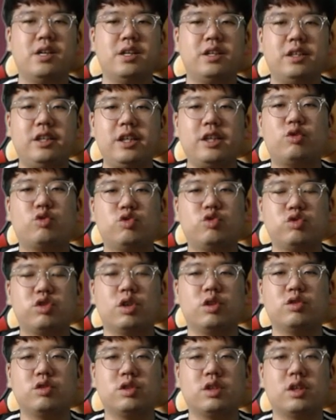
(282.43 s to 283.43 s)
이 두
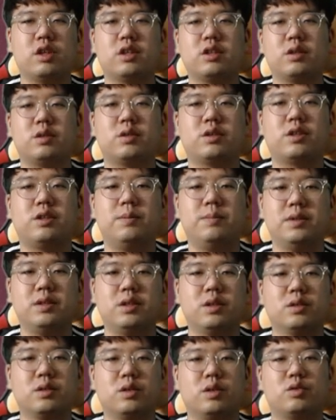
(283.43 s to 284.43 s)
선수 상대로
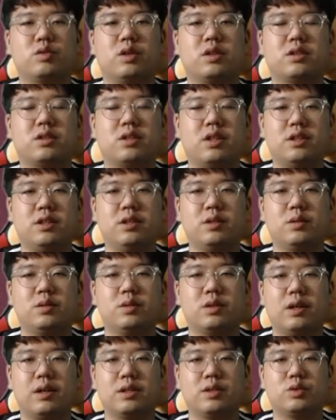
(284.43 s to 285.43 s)
김민성 선수가 스타팅으로
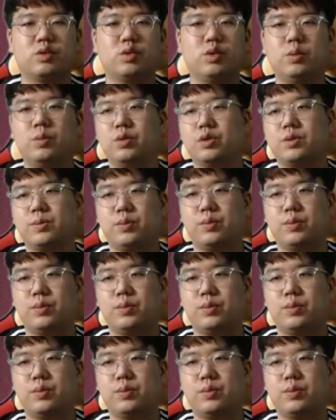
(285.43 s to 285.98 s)
나와서 좋은 모습